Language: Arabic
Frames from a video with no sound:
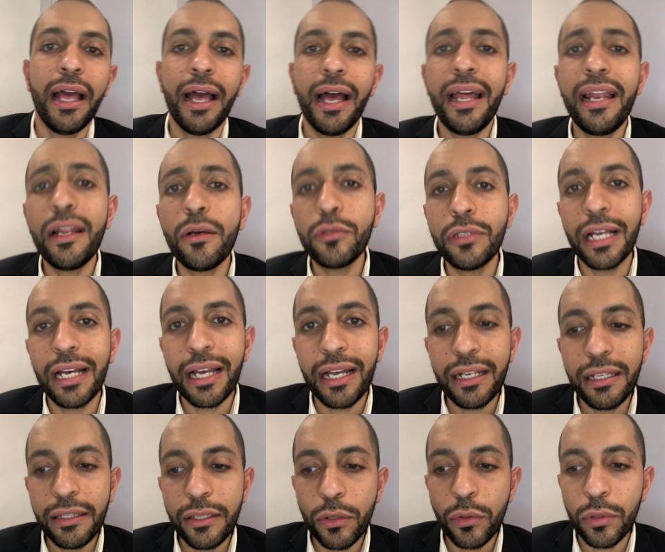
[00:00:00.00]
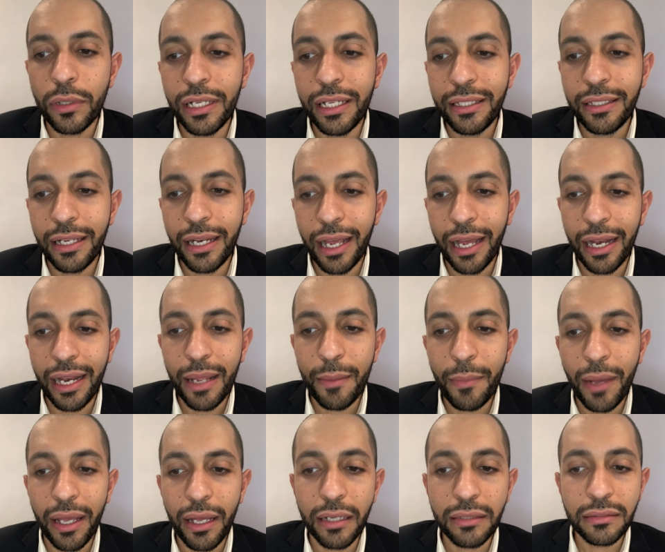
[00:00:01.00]
هل لو دخلت كليه الاعلام
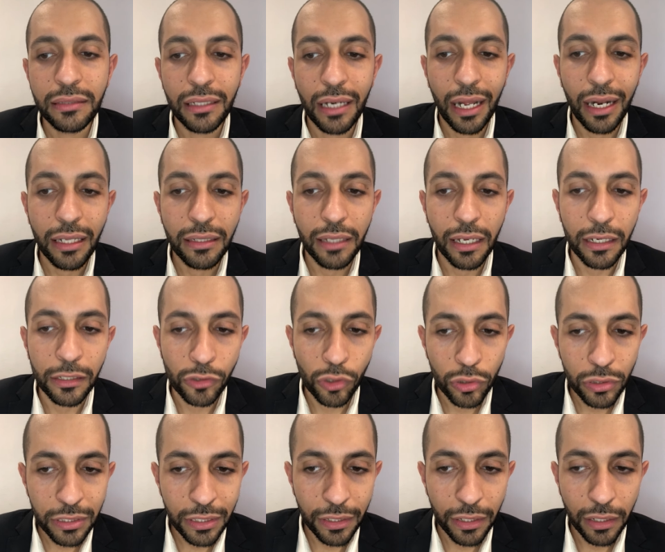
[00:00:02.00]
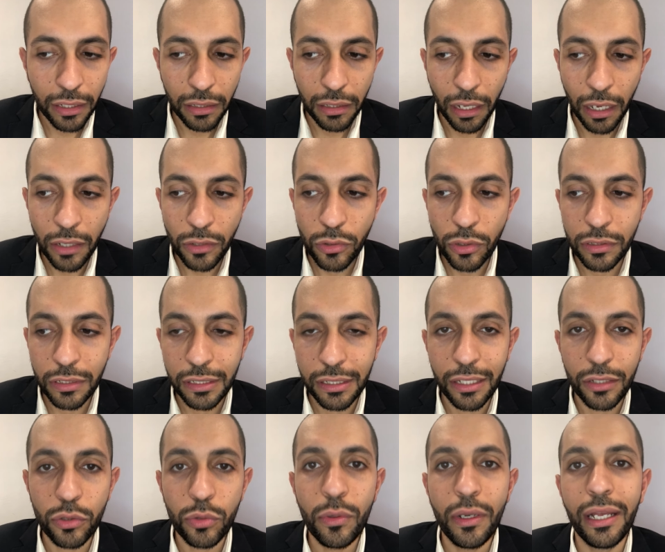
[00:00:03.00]
هياثر على تخصصي تخصص
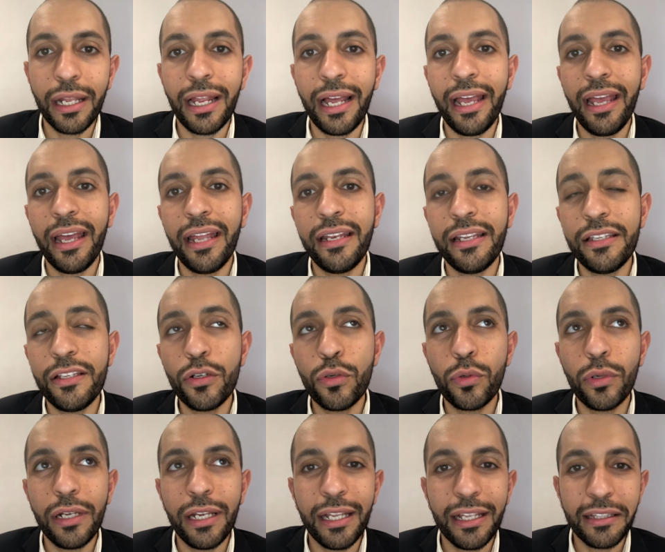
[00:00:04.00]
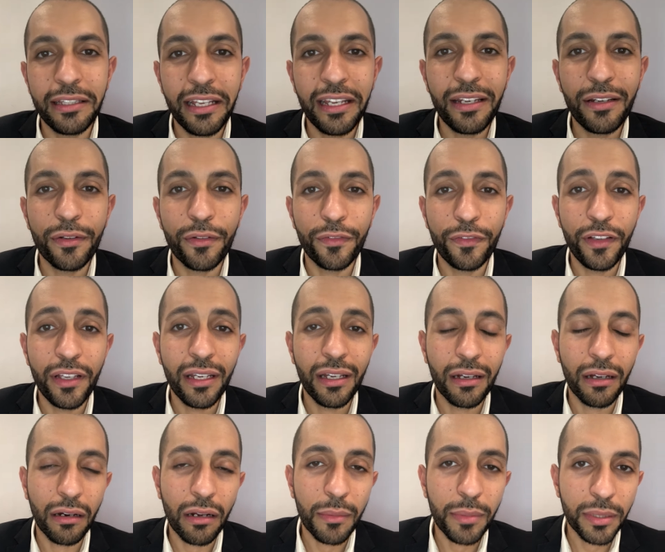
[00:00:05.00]
التسويق الحقيقه ان دي كليتين في
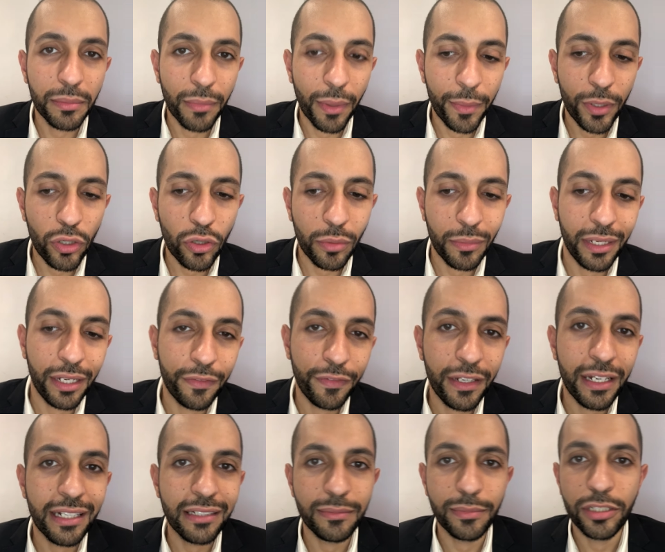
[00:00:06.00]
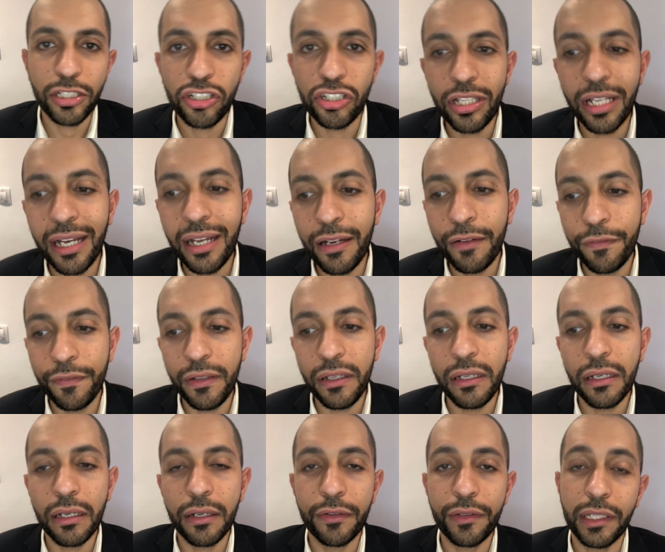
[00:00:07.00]
رابط ما بينهم ان في ناس بتشتغل
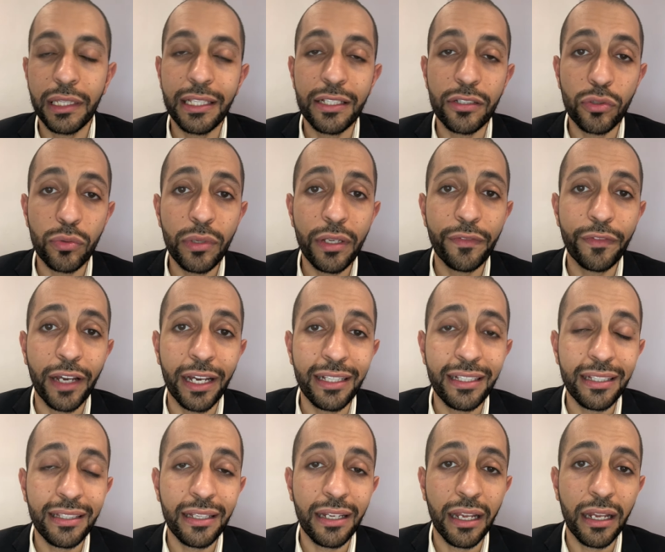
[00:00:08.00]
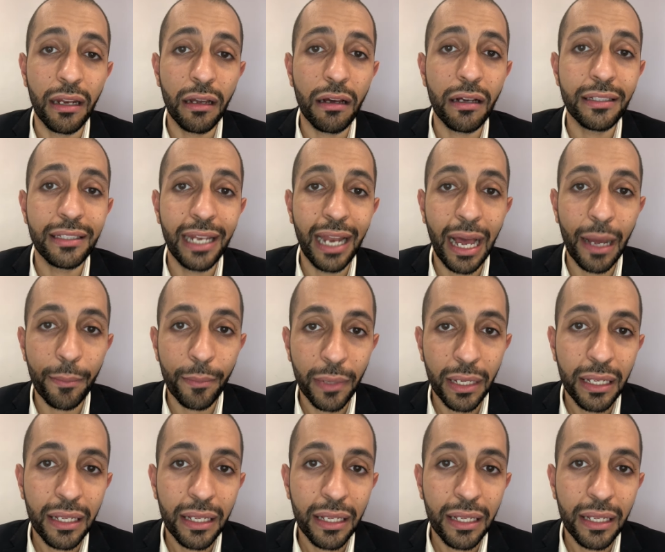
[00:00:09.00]
في التسويق في حته العلاقات العامه